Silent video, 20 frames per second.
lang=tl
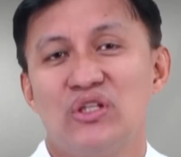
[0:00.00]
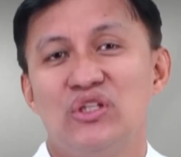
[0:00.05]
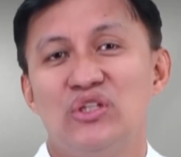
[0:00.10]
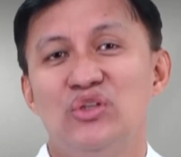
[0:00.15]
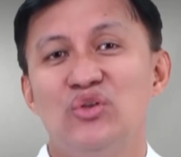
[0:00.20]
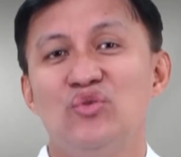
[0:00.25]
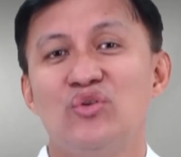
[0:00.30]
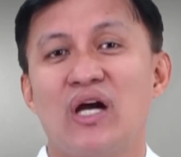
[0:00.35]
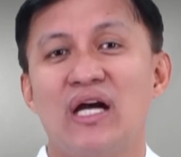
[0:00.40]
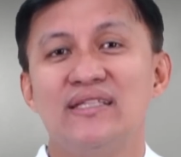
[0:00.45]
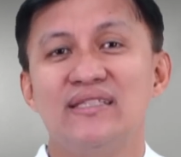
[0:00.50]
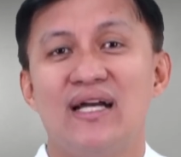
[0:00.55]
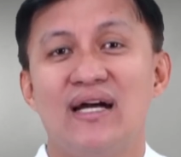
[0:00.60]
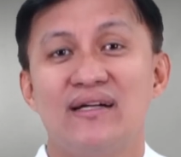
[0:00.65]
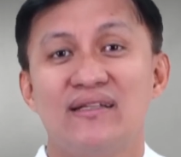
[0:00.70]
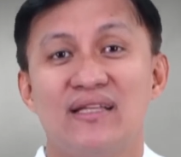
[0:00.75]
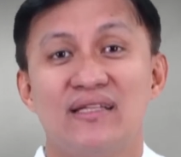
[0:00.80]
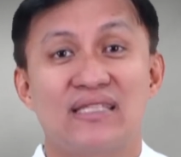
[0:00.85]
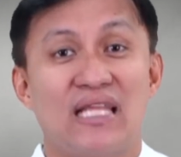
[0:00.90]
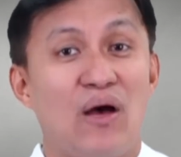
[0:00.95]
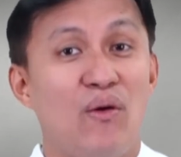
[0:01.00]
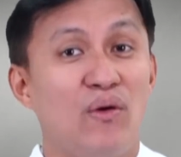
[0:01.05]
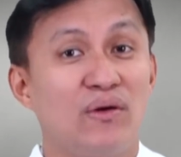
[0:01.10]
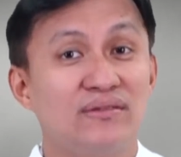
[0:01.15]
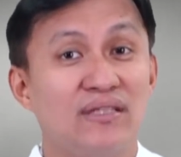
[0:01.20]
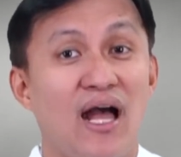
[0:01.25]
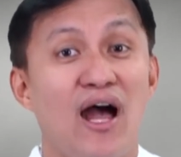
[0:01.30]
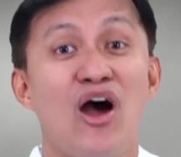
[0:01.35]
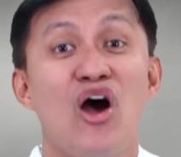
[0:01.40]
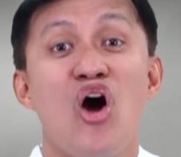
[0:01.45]
yung kanyang kitawag
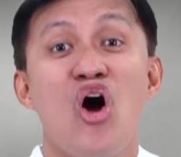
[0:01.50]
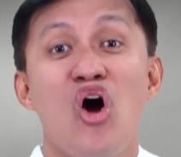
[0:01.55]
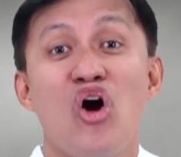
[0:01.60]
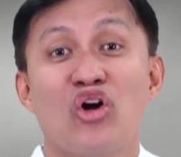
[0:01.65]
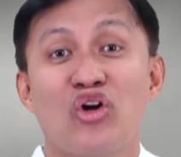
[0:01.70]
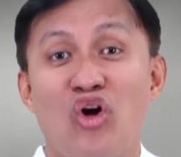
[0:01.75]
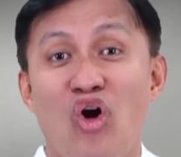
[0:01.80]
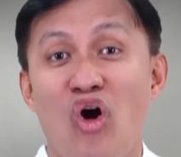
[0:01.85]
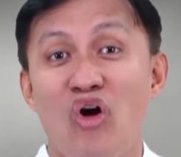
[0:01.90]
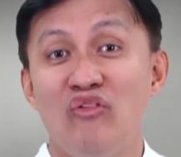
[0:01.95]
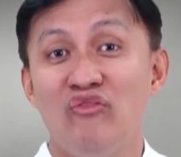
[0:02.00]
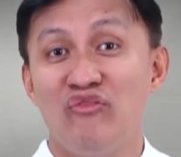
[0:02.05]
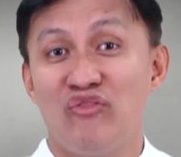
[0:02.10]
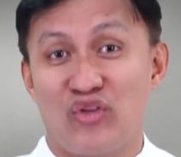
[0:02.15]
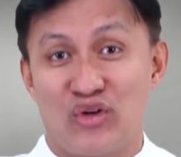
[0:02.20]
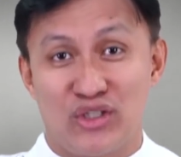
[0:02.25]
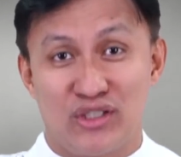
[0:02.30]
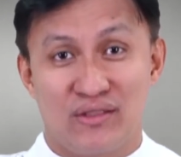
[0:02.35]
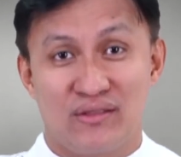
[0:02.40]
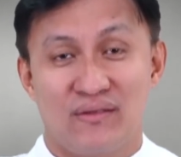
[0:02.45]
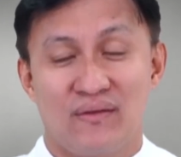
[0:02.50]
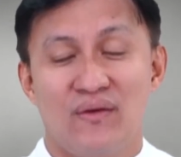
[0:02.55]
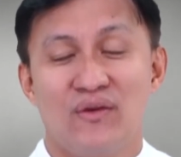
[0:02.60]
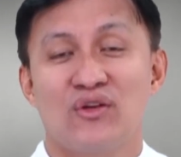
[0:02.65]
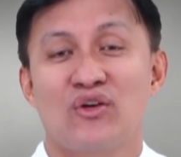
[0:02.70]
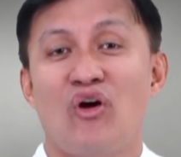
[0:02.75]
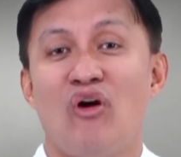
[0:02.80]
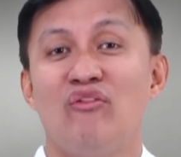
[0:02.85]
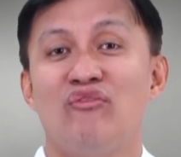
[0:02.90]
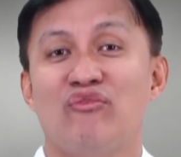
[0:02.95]
na comfort,
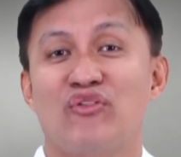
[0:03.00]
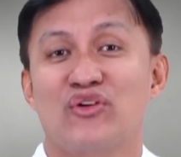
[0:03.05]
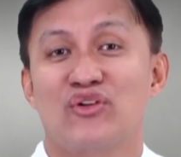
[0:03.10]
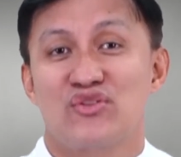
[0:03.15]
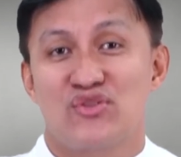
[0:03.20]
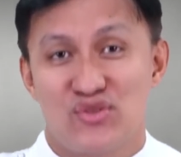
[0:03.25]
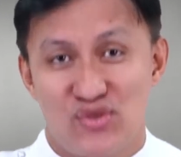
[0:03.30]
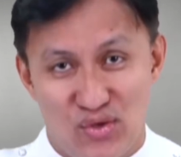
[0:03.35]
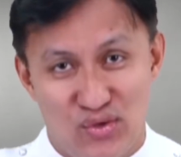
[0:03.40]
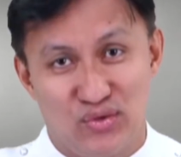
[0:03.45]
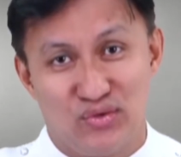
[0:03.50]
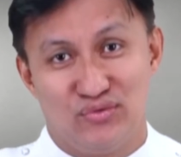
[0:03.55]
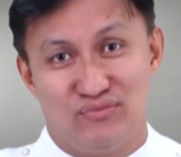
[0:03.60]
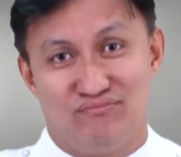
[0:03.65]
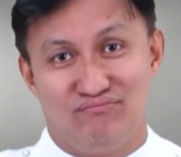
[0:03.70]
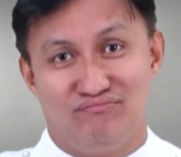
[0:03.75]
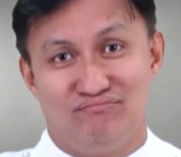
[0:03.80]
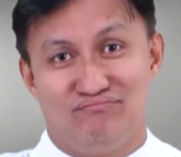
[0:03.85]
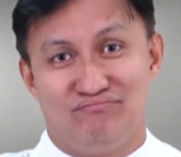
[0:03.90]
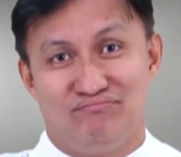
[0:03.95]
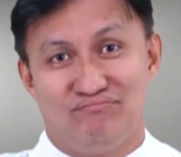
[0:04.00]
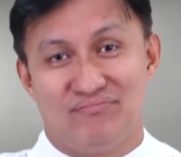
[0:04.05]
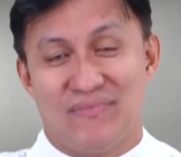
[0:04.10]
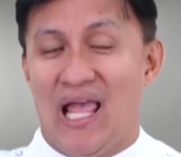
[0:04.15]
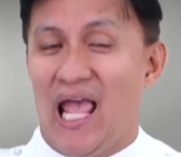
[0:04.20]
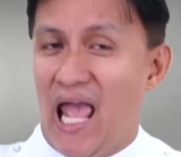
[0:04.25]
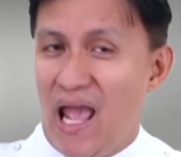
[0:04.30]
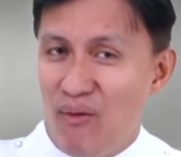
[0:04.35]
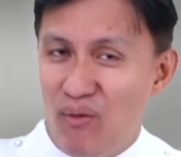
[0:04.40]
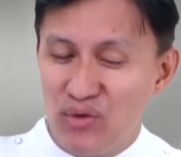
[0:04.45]
comfort zone.
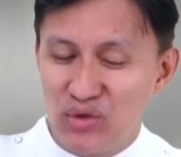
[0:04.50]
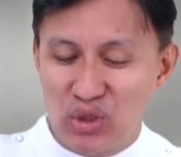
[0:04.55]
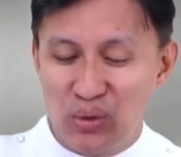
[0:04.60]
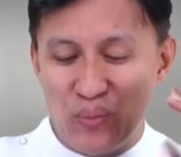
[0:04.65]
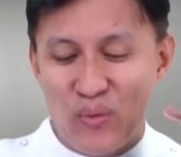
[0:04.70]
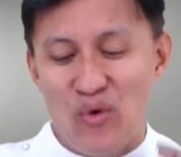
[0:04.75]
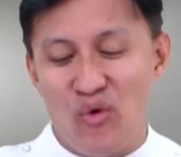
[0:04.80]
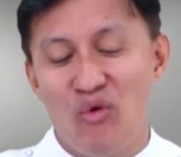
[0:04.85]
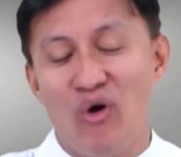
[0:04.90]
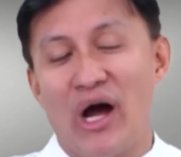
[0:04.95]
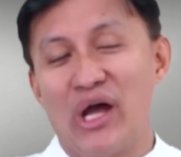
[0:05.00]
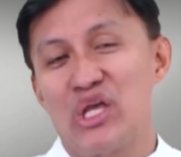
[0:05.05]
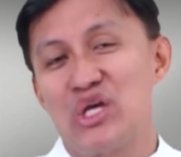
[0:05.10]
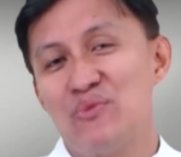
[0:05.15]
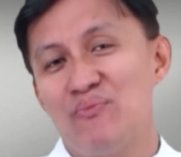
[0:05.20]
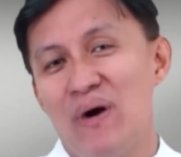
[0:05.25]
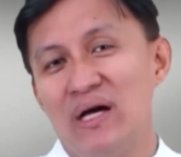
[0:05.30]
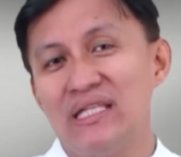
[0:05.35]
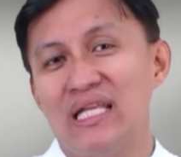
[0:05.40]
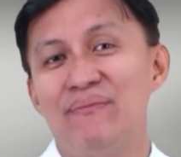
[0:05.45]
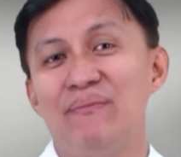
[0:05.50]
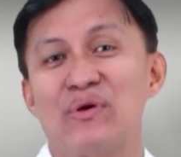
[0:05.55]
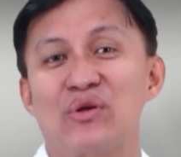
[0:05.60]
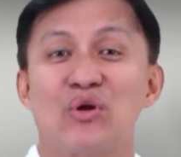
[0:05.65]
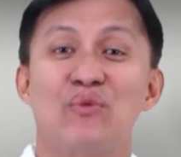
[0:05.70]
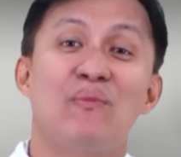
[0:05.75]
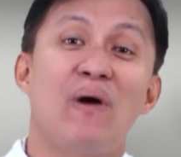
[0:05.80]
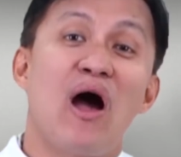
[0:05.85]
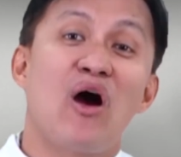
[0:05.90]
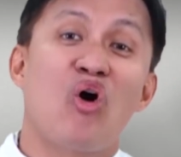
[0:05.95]
Ewan ko po kung kayo man ay
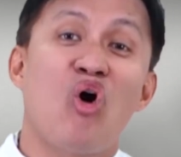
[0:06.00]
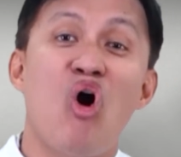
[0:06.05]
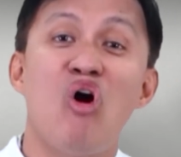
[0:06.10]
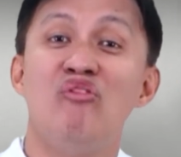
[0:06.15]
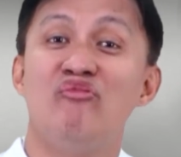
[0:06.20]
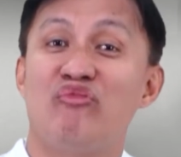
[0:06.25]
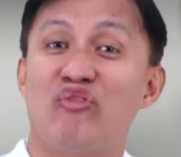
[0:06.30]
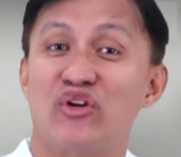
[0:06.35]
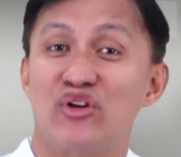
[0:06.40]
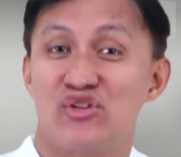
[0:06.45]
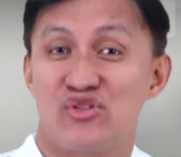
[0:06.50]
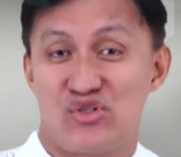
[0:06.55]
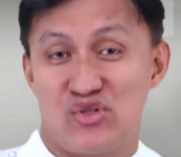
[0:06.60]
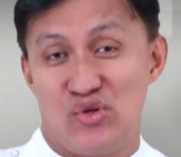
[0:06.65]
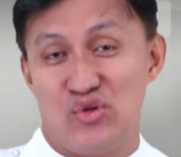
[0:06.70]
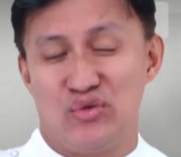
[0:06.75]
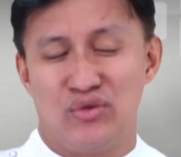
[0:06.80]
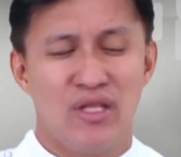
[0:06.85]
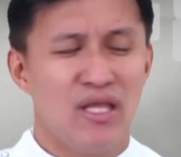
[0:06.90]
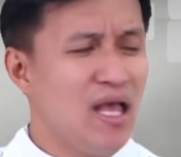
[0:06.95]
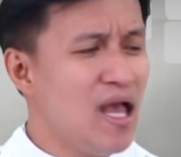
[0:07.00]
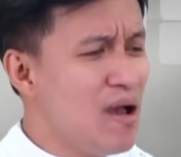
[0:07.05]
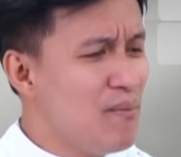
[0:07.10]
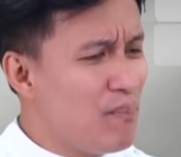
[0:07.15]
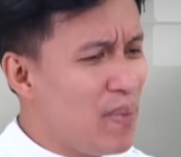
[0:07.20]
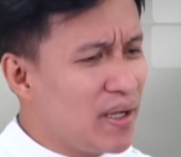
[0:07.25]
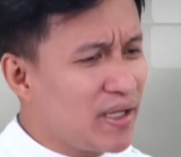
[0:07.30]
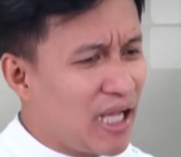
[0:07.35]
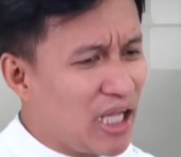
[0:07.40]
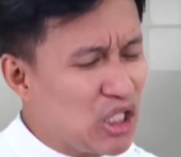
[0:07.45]
mayroong mga comfort zone.
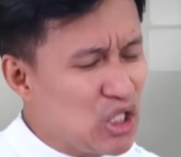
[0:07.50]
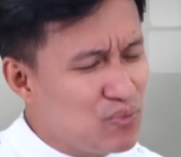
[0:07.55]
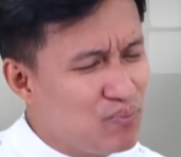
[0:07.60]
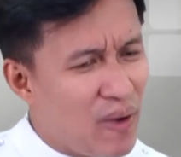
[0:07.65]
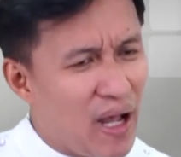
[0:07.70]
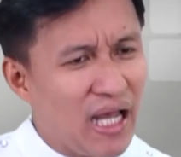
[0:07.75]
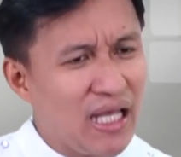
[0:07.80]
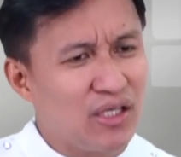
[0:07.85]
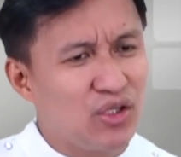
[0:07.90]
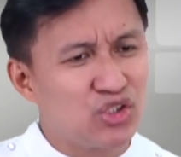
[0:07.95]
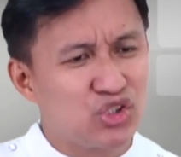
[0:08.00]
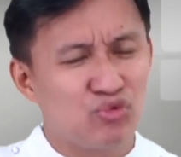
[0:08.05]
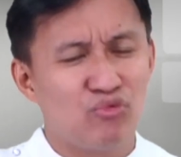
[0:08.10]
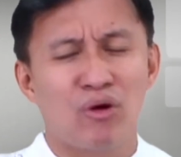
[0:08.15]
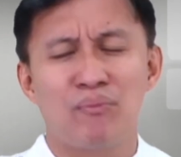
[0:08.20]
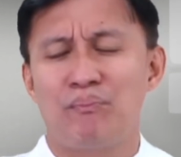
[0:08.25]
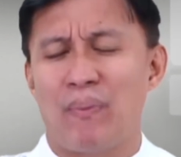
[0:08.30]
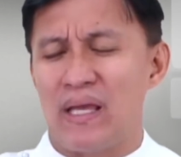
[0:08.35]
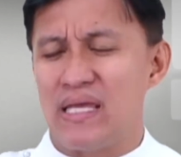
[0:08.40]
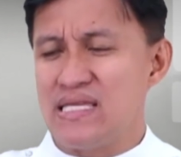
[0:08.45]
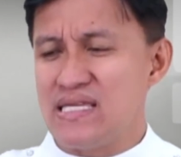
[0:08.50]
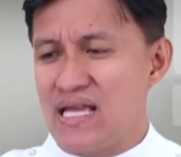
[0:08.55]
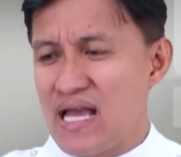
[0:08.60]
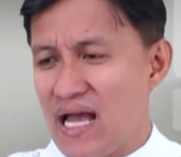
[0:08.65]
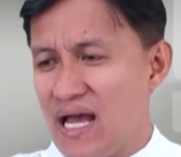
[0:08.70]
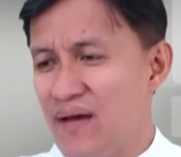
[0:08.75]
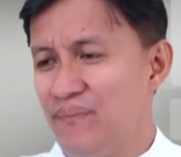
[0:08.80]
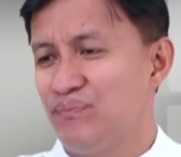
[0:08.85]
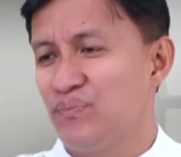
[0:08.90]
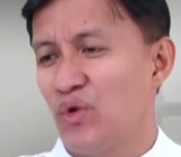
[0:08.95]
Pag kayo ba ay gusto
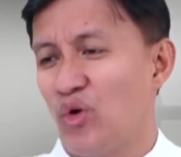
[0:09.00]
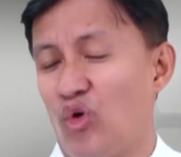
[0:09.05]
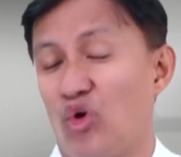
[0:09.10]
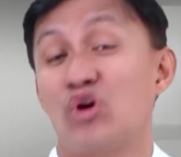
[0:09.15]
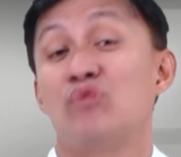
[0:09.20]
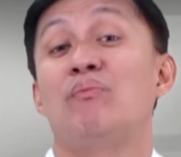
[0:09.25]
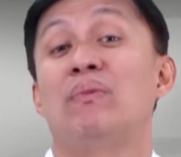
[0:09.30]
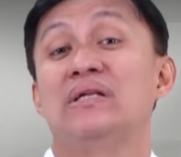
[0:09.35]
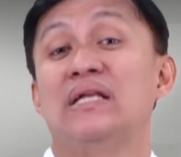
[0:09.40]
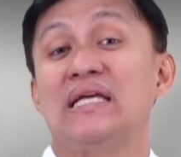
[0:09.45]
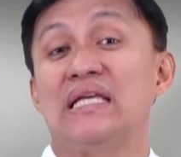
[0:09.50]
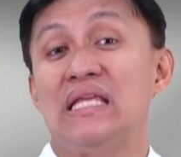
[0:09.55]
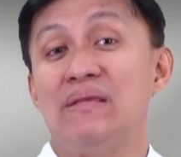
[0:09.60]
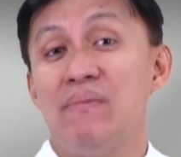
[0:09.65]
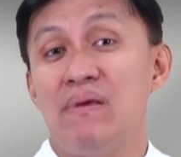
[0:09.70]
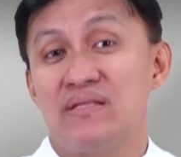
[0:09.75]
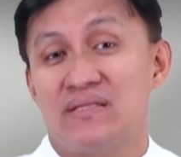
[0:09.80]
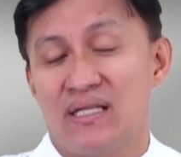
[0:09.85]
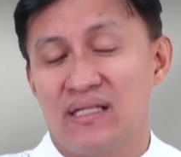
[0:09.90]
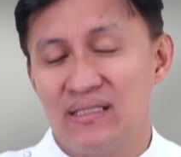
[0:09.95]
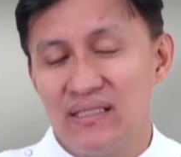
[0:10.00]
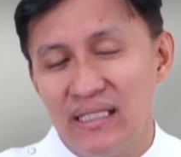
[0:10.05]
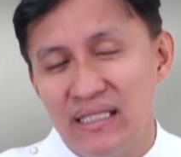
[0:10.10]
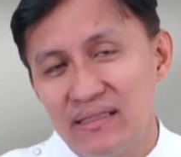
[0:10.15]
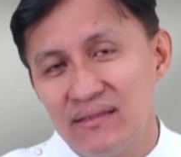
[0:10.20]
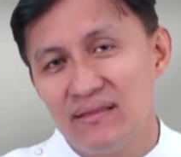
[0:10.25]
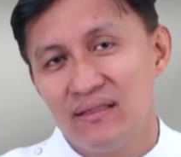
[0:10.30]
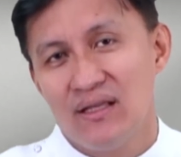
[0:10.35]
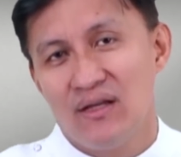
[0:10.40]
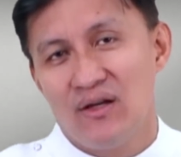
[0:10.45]
magpahinga or manahimik saglit
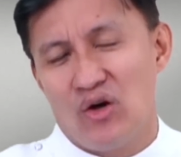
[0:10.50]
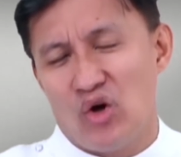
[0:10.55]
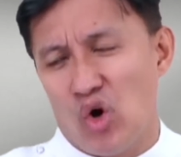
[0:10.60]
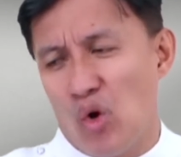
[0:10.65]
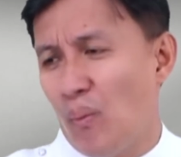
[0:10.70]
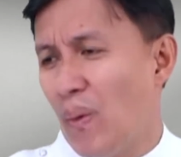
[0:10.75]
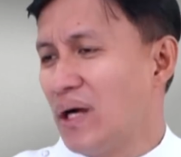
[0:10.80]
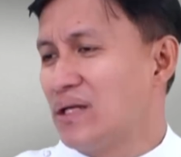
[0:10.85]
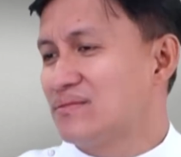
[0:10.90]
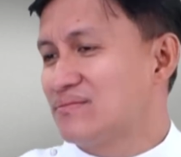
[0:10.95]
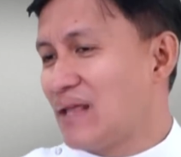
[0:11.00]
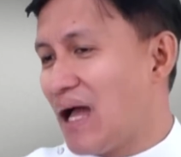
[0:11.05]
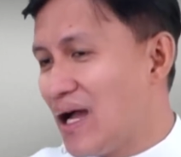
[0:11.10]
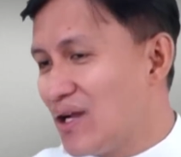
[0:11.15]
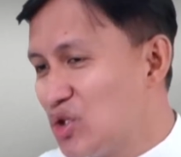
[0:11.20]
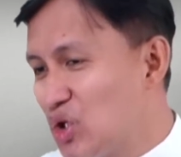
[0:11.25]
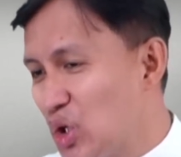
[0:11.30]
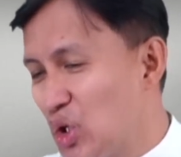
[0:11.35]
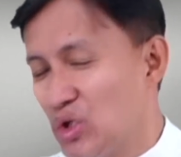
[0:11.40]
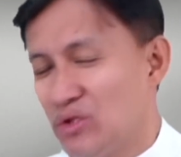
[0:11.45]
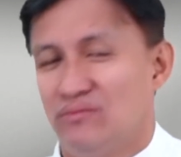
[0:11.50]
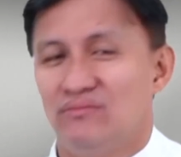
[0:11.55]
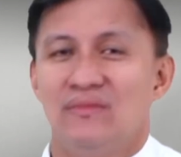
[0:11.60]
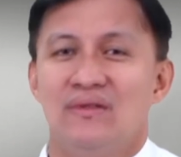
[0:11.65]
o magtago